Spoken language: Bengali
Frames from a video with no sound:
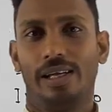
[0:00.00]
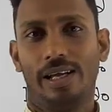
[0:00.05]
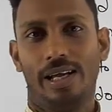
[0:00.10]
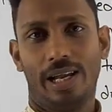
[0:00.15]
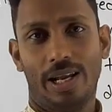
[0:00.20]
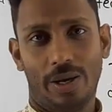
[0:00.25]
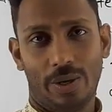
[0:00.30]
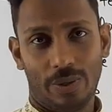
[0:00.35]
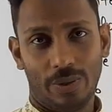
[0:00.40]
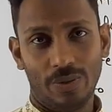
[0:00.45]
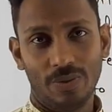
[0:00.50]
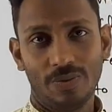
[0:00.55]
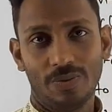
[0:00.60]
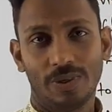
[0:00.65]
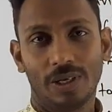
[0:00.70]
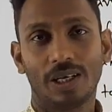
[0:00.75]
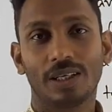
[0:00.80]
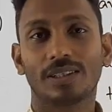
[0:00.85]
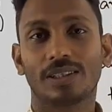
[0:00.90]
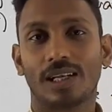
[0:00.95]
হ্যালো
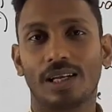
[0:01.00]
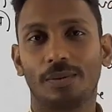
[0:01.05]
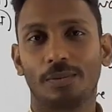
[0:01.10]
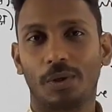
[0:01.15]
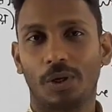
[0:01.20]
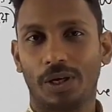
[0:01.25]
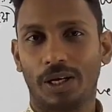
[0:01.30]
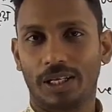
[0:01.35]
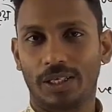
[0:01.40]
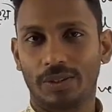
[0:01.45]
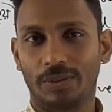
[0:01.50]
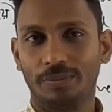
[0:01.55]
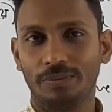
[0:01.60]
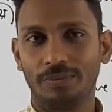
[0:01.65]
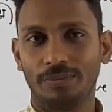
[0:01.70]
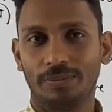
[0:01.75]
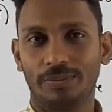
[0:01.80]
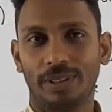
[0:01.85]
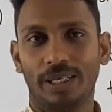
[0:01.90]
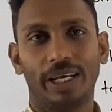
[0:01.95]
আসসালামু আলাইকুম
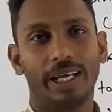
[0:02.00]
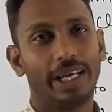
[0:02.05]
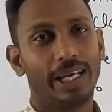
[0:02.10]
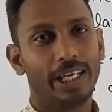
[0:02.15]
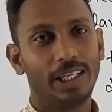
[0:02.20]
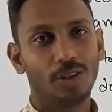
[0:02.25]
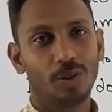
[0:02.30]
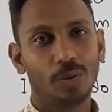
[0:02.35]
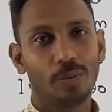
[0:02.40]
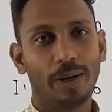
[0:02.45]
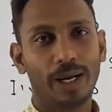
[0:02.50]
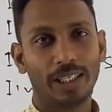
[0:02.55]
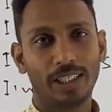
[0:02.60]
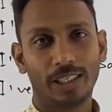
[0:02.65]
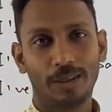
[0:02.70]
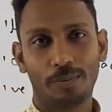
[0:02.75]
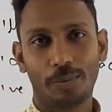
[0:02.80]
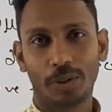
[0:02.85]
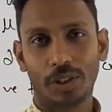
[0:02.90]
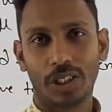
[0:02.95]
হিন্দু
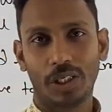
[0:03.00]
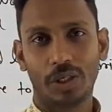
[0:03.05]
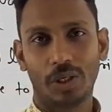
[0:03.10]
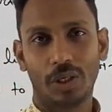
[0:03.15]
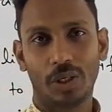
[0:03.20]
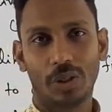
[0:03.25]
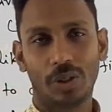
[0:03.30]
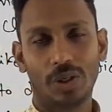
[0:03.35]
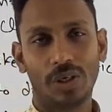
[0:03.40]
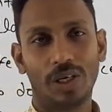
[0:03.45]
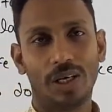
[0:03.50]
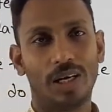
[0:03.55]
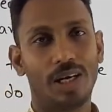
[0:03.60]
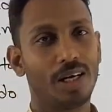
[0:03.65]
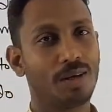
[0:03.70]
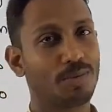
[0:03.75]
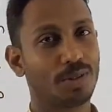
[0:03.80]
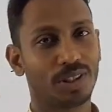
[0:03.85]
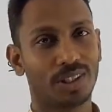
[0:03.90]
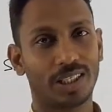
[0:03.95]
ভাইদের প্রতি রইল
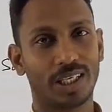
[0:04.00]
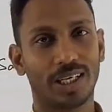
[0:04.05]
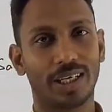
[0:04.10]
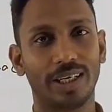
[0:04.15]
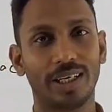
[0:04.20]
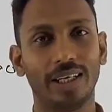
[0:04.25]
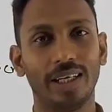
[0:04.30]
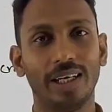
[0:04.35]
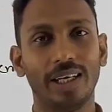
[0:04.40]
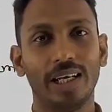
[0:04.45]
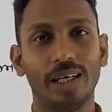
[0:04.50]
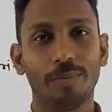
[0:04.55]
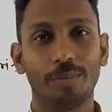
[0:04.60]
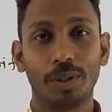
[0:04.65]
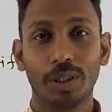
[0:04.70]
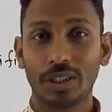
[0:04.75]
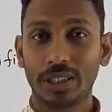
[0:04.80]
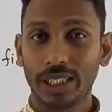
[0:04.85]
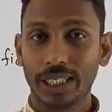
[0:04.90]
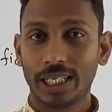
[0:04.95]
নমস্কার
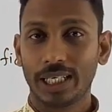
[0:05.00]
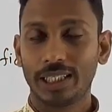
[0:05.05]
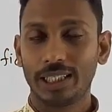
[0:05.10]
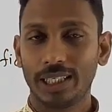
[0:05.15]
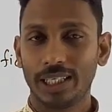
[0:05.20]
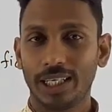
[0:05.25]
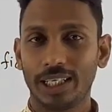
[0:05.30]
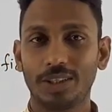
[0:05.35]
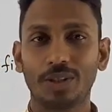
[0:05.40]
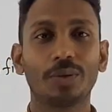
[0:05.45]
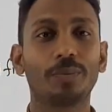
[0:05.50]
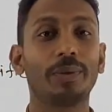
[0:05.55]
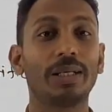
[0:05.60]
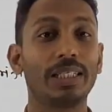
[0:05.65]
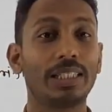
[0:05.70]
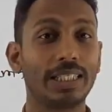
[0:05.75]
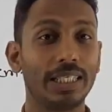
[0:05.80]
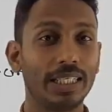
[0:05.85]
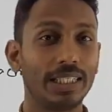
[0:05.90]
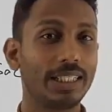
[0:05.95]
প্রিয় শিক্ষার্থীরা তোমরা
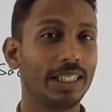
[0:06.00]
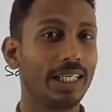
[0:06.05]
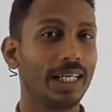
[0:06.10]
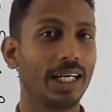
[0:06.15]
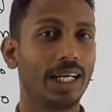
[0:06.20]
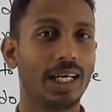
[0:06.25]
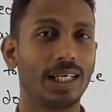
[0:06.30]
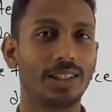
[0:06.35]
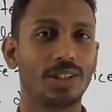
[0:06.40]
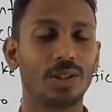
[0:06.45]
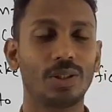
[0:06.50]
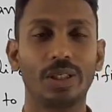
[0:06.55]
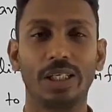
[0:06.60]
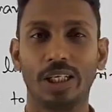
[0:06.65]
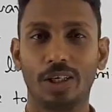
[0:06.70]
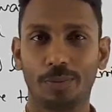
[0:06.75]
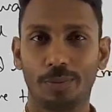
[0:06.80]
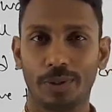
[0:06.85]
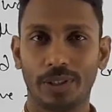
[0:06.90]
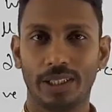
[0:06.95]
যে যেখানে আছো
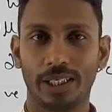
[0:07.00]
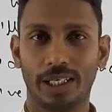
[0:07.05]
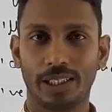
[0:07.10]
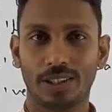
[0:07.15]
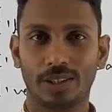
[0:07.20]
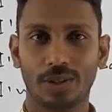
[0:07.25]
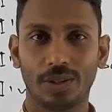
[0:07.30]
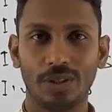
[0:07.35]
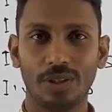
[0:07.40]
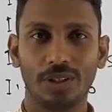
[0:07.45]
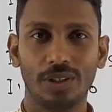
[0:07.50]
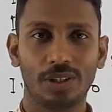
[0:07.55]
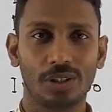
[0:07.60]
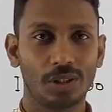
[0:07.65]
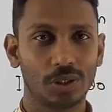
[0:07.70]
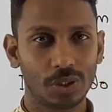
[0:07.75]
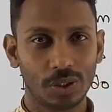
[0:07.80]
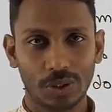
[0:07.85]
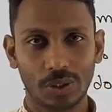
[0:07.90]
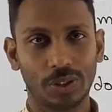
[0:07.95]
নিরাপদে আছো
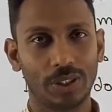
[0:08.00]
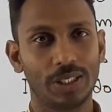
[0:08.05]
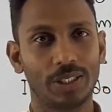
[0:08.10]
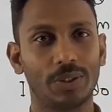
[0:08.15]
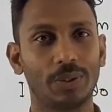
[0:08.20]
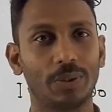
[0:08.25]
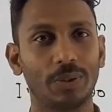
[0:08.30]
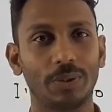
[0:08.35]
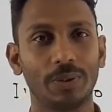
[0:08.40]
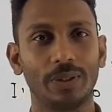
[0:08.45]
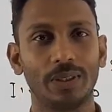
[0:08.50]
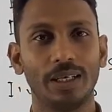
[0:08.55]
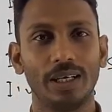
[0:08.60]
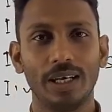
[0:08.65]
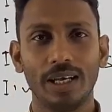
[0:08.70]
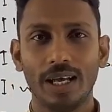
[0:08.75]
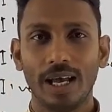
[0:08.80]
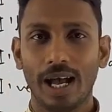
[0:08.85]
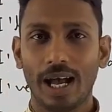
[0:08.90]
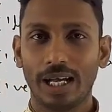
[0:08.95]
সুস্থ রয়েছো
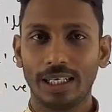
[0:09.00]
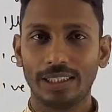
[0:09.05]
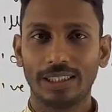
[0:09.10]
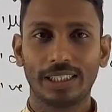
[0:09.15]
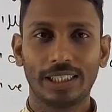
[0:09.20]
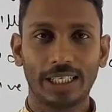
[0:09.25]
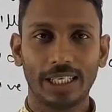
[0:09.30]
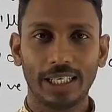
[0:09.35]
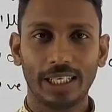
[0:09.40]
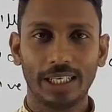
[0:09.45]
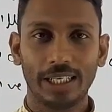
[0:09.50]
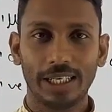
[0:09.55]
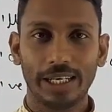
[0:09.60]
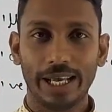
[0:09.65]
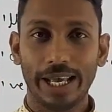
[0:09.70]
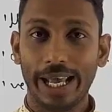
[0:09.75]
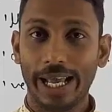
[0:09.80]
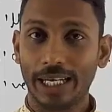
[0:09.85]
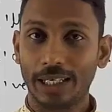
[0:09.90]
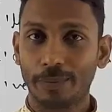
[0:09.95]
আজকের
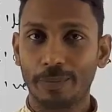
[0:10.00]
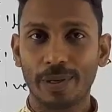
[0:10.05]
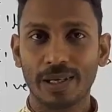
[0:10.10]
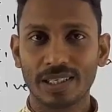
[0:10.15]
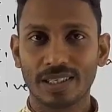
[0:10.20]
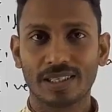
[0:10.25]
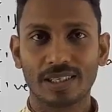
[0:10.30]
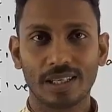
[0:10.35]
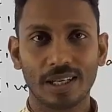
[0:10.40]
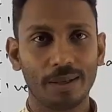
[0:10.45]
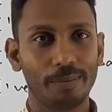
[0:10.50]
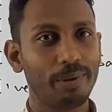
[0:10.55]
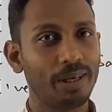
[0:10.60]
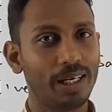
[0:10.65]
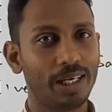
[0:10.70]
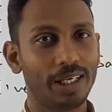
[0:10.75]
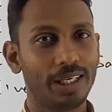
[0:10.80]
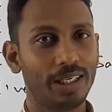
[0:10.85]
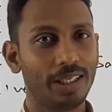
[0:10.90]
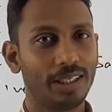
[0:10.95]
অ্যাডভান্স
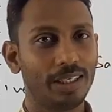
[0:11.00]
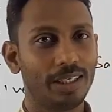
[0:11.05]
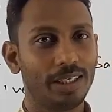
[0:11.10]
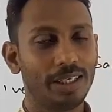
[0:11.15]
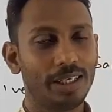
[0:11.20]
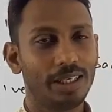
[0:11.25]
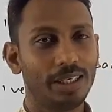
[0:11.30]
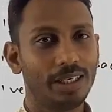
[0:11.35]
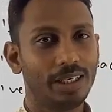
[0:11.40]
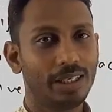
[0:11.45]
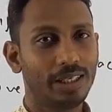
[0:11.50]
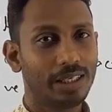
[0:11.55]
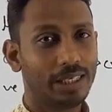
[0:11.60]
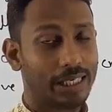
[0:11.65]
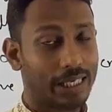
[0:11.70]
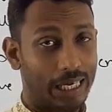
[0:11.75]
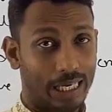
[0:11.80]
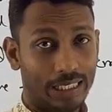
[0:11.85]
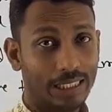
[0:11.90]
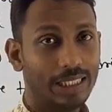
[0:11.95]
লেভেলের
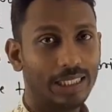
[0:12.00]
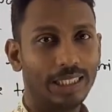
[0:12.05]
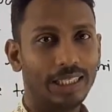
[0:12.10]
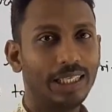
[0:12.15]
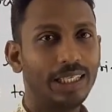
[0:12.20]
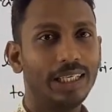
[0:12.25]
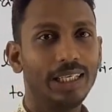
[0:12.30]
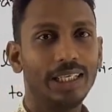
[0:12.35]
ক্লাসে